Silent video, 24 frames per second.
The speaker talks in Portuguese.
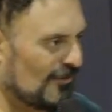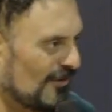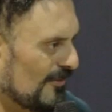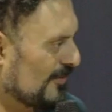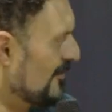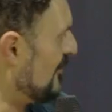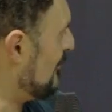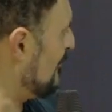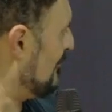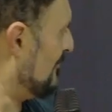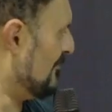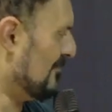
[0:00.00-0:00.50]

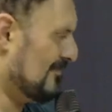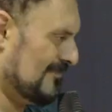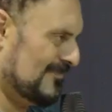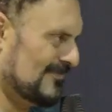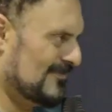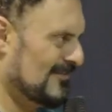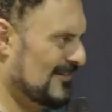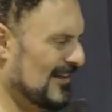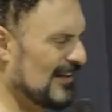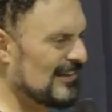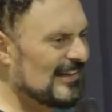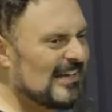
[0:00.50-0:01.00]
Robson.
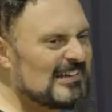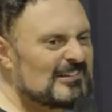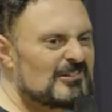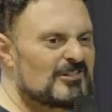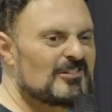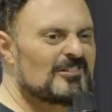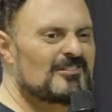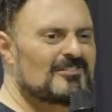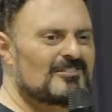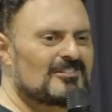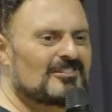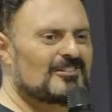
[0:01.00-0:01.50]

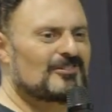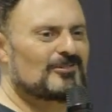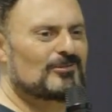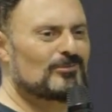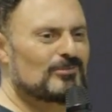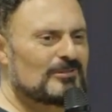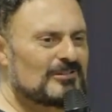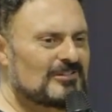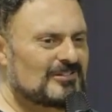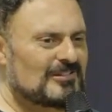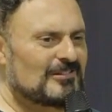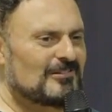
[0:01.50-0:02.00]
Treinadinho, esses
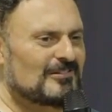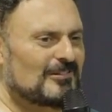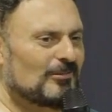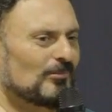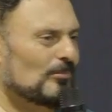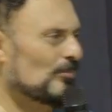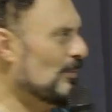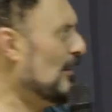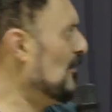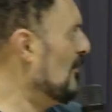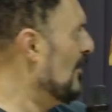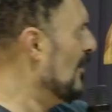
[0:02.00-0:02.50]
guris, hein? Dá
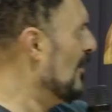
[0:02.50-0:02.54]
um bom.